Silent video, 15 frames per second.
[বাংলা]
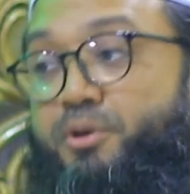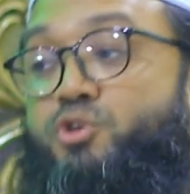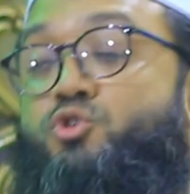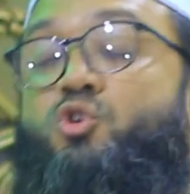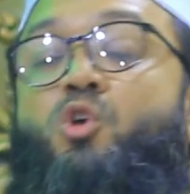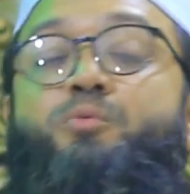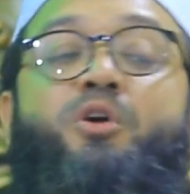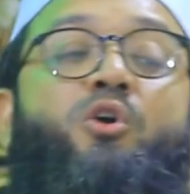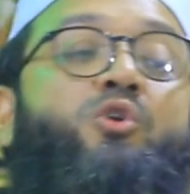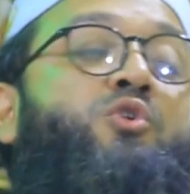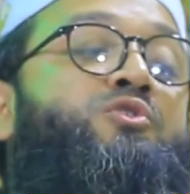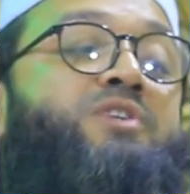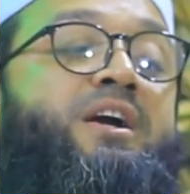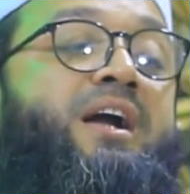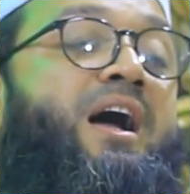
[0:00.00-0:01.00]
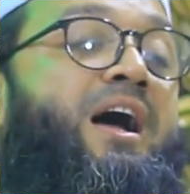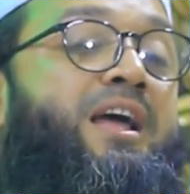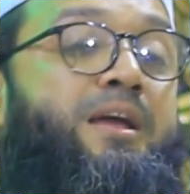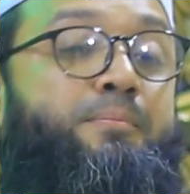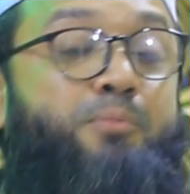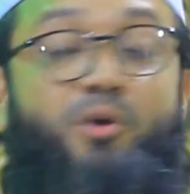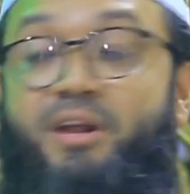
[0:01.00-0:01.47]
বিশ্বনবী অন্য
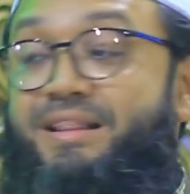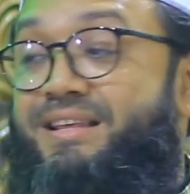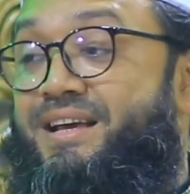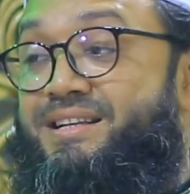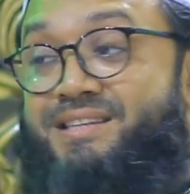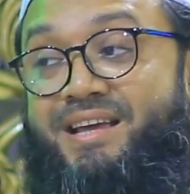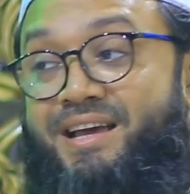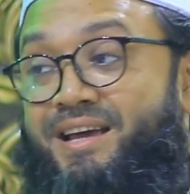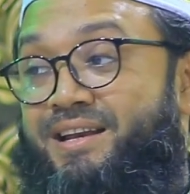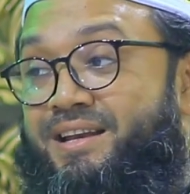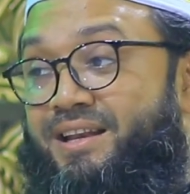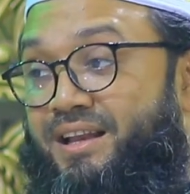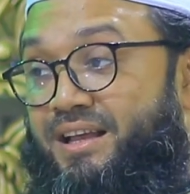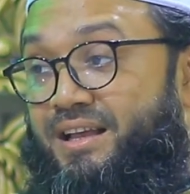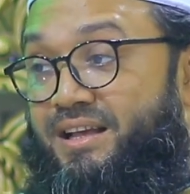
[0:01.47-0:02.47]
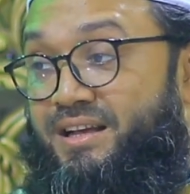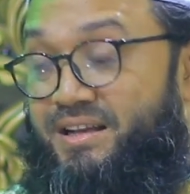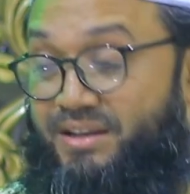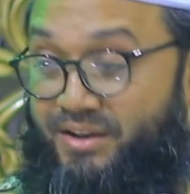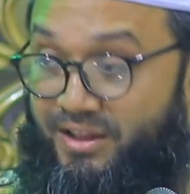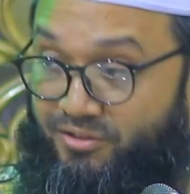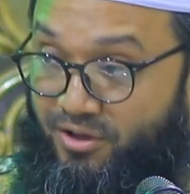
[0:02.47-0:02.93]
জায়গায় বলে দিয়েছেন
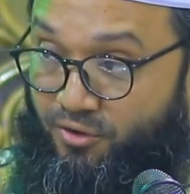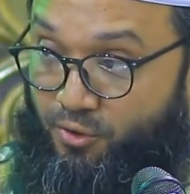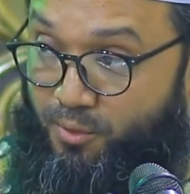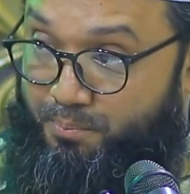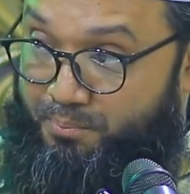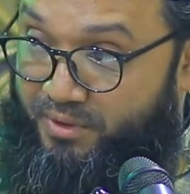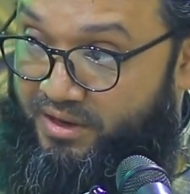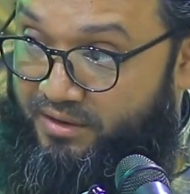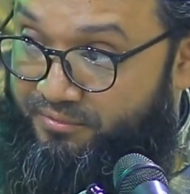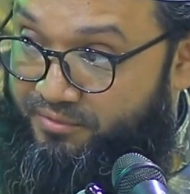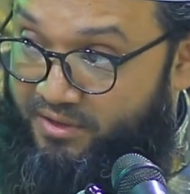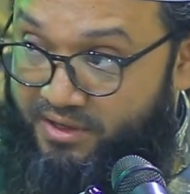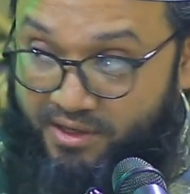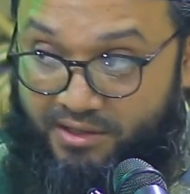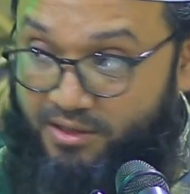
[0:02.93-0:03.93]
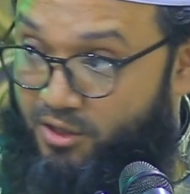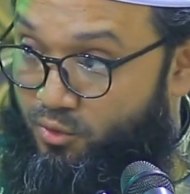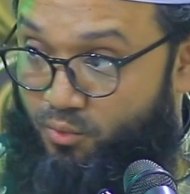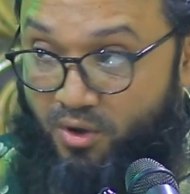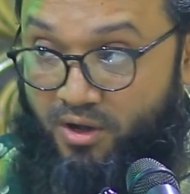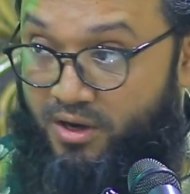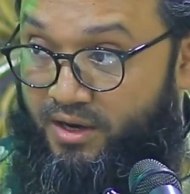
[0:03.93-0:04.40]
রেদর রব্বি ফি রেদাল
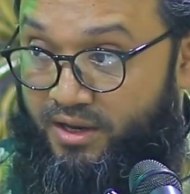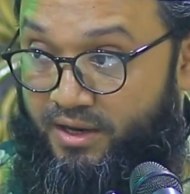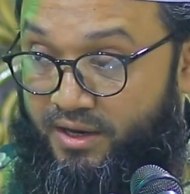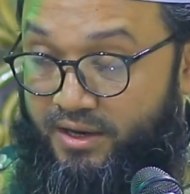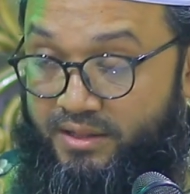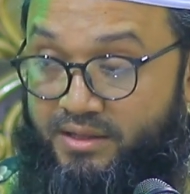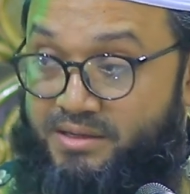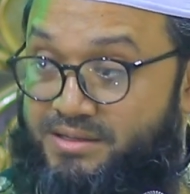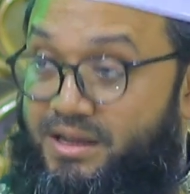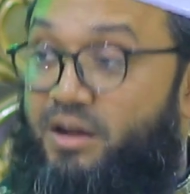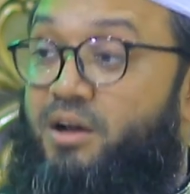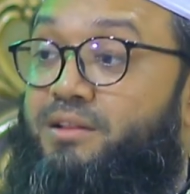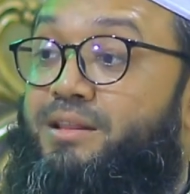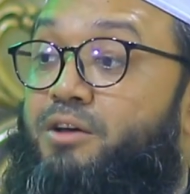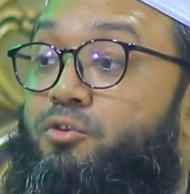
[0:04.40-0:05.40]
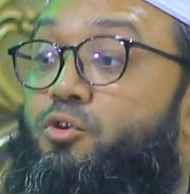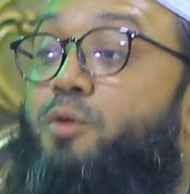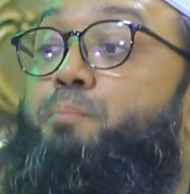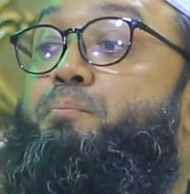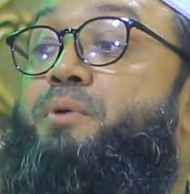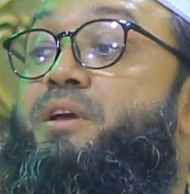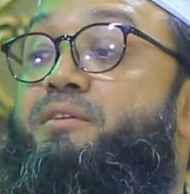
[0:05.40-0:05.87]
ওয়ালিদ সাখাতার
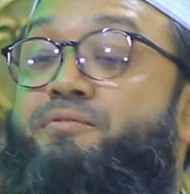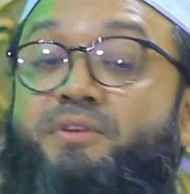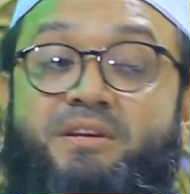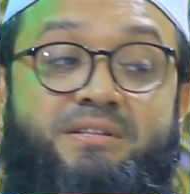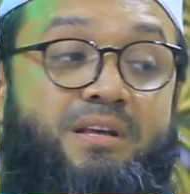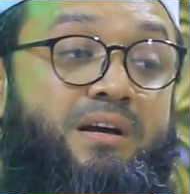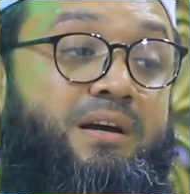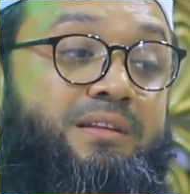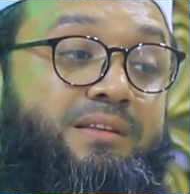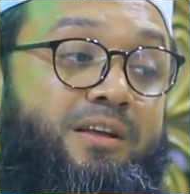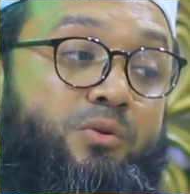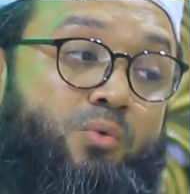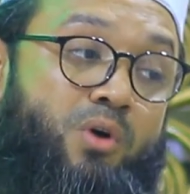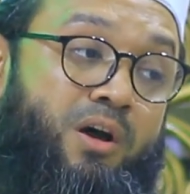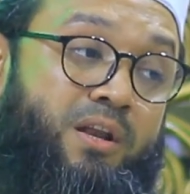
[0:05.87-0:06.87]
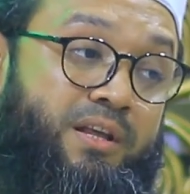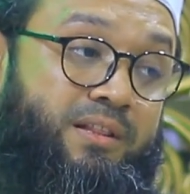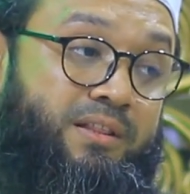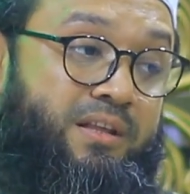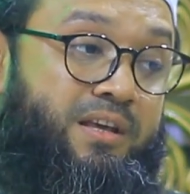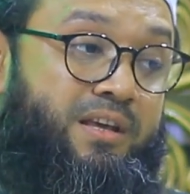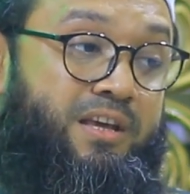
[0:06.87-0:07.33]
রব্বি ফি সাখাতাল
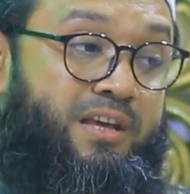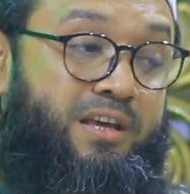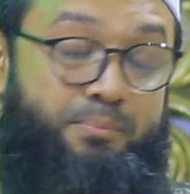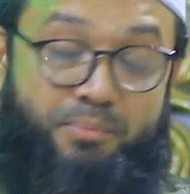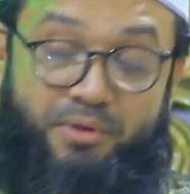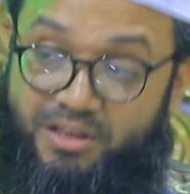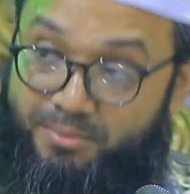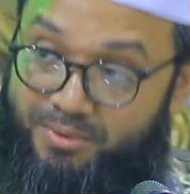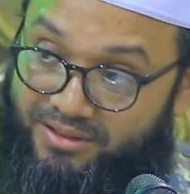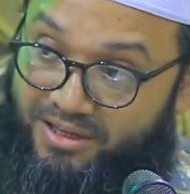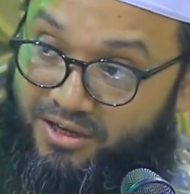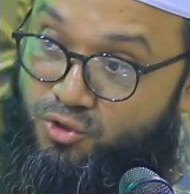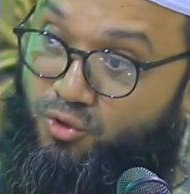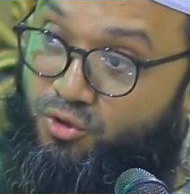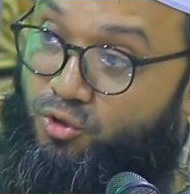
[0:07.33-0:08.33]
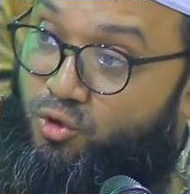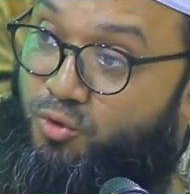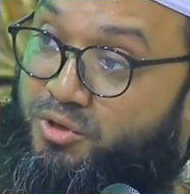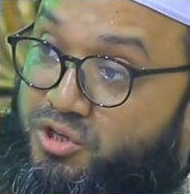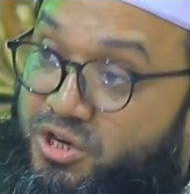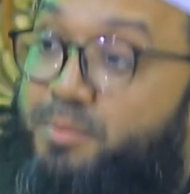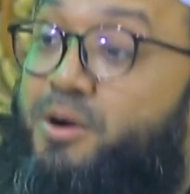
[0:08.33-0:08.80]
ওয়ালিদ পিতামাতার যদি
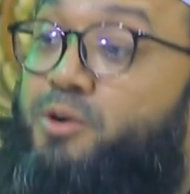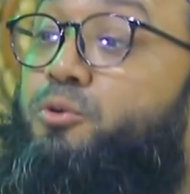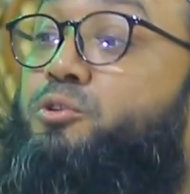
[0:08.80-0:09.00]
তুমি সেবা